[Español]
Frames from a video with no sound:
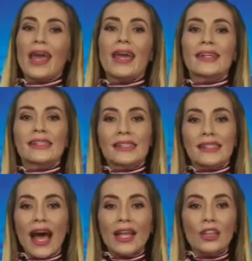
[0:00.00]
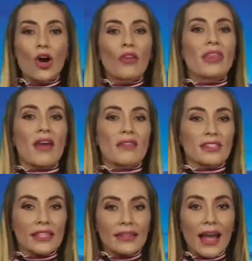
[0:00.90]
estando de
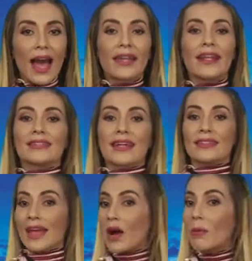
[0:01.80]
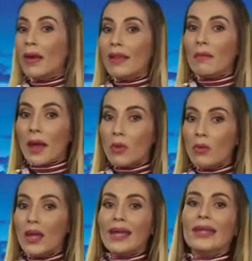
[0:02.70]
visita en el Santiago
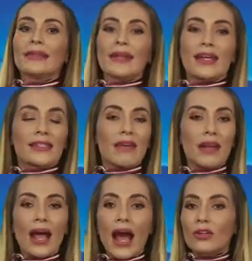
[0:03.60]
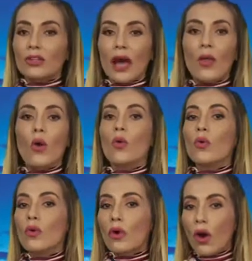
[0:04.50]
Bernabéu y tras de haber anotado
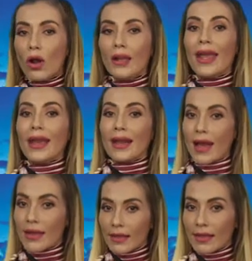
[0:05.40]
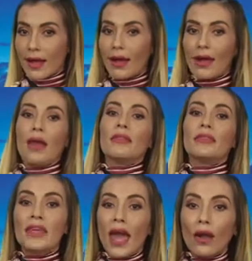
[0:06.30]
un gol en la ida,
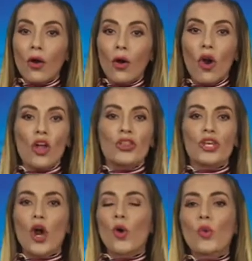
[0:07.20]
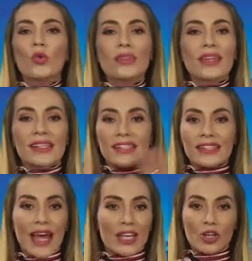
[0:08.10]
Diego dio un
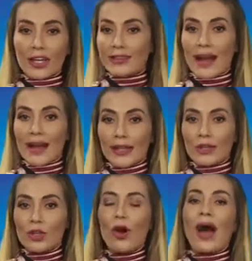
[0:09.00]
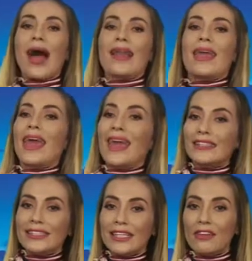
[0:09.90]
destello de talento al
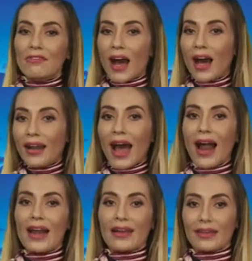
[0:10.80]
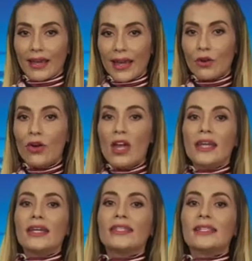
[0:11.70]
esquivar al arquero
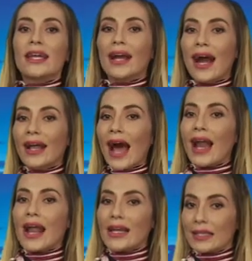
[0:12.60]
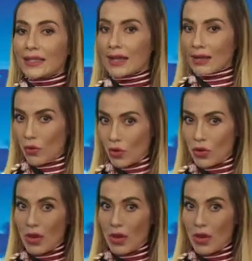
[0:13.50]
y llegar a la línea de gol,